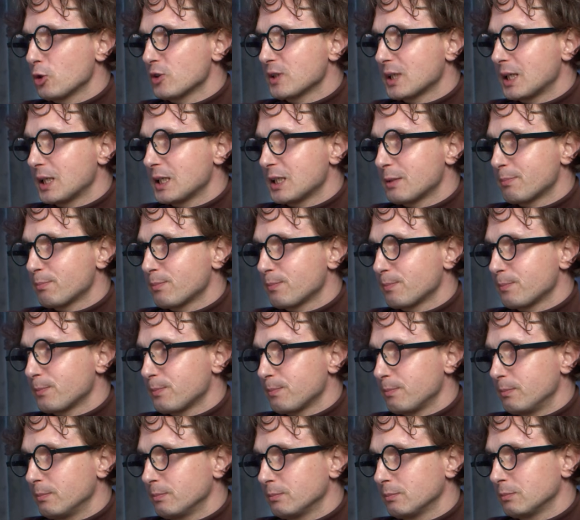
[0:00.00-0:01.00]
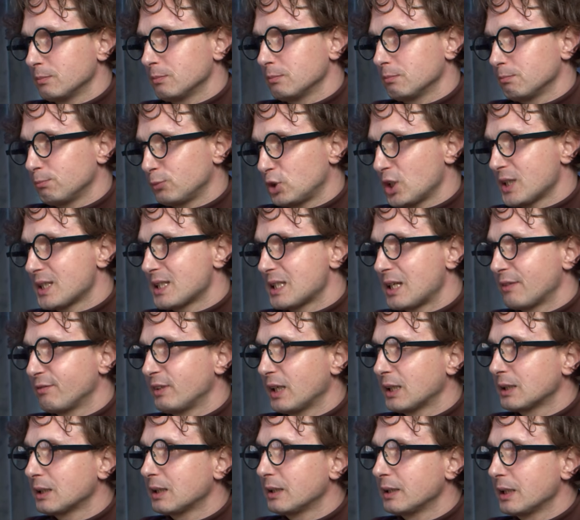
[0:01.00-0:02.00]
Polska jest mm,
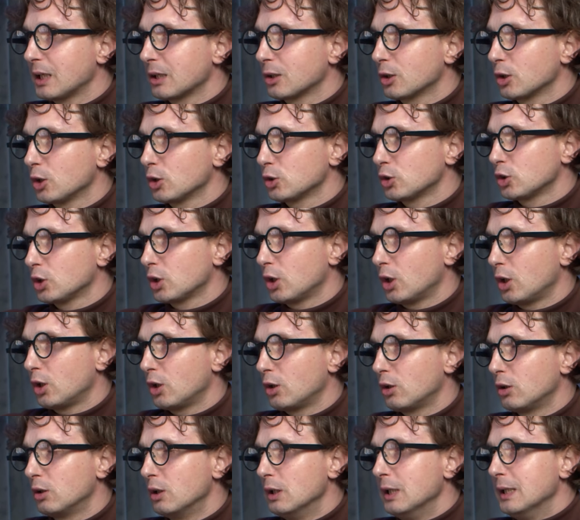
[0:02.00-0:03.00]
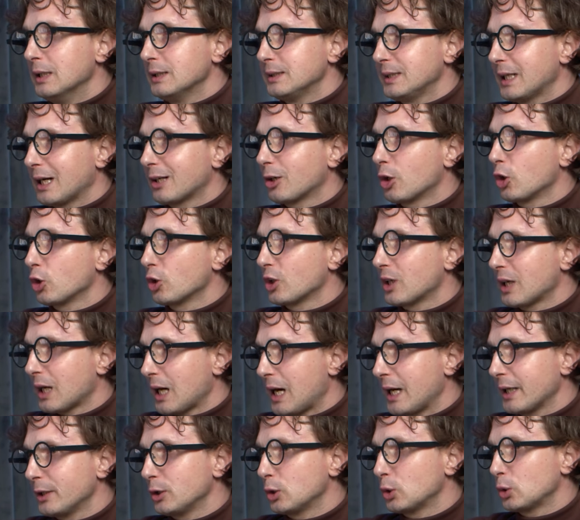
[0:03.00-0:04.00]
przedstawiana jako to, jako
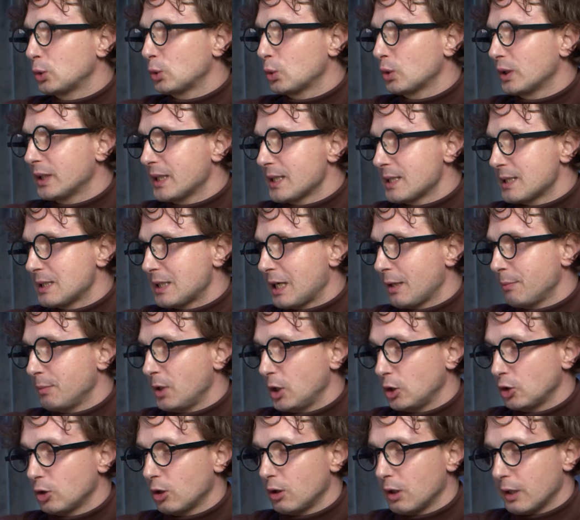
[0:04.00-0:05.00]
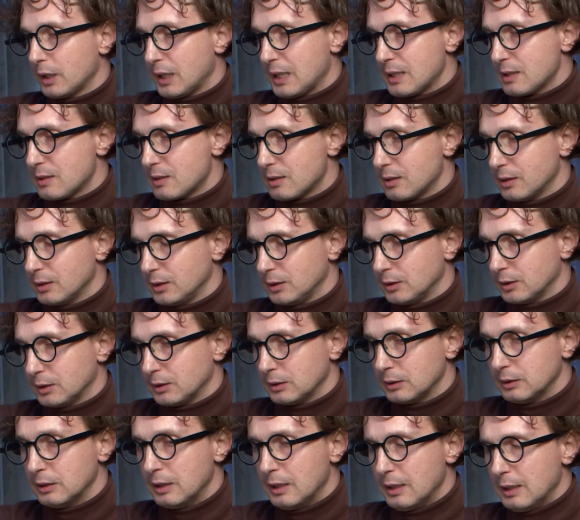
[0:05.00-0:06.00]
kraj, który jest najmniej tolerancyjny.
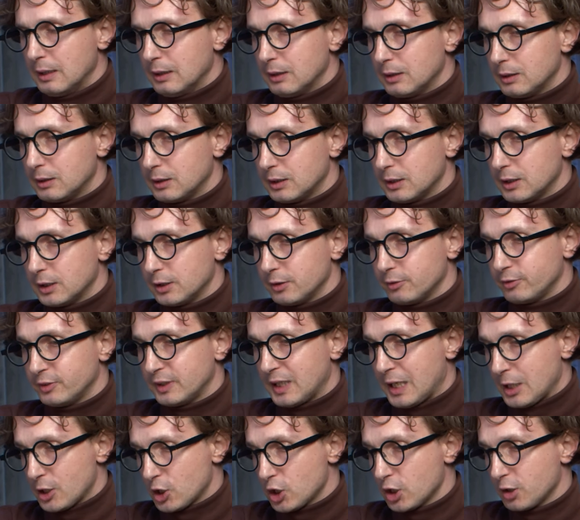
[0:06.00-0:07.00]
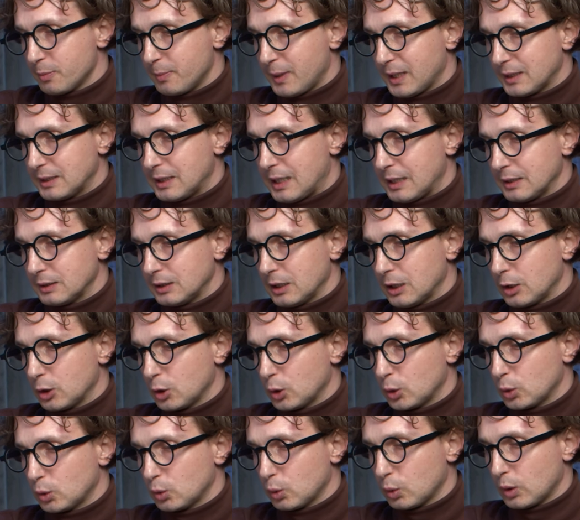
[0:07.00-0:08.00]
E, w naszych
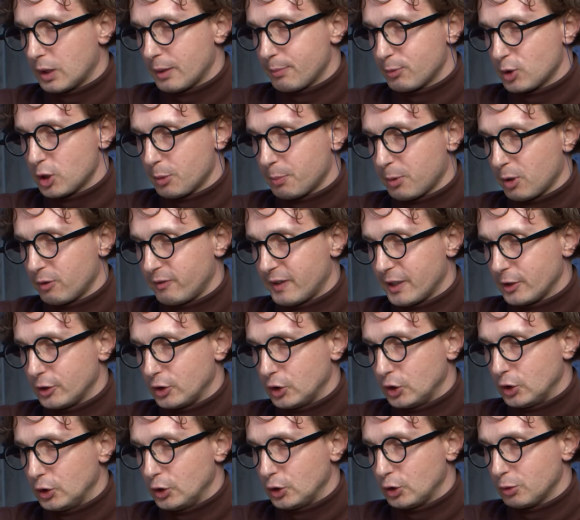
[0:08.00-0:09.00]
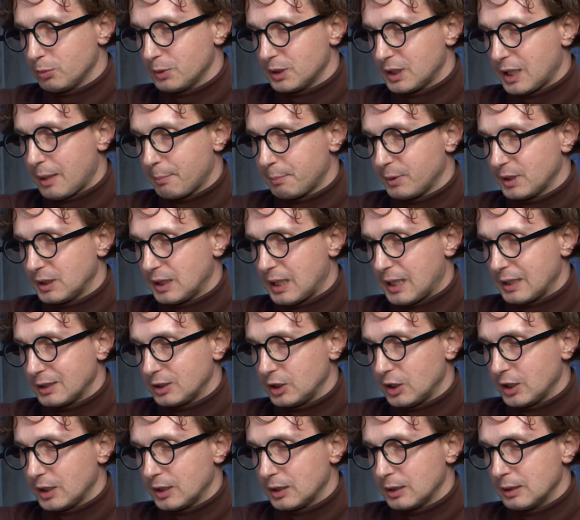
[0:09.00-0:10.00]
badaniach, które przeprowadziliśmy na
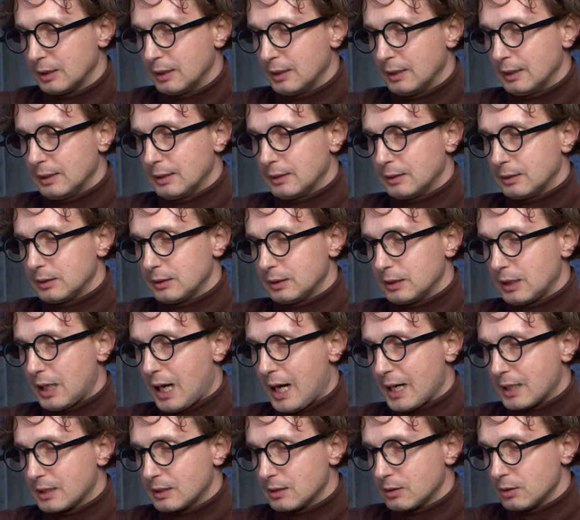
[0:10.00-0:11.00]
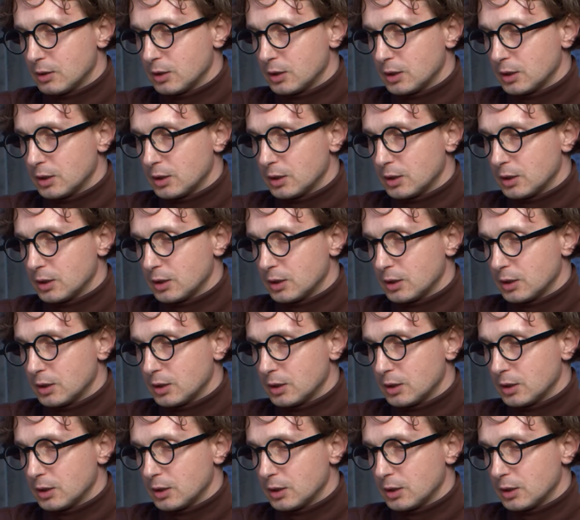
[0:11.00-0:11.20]
pytanie e, ak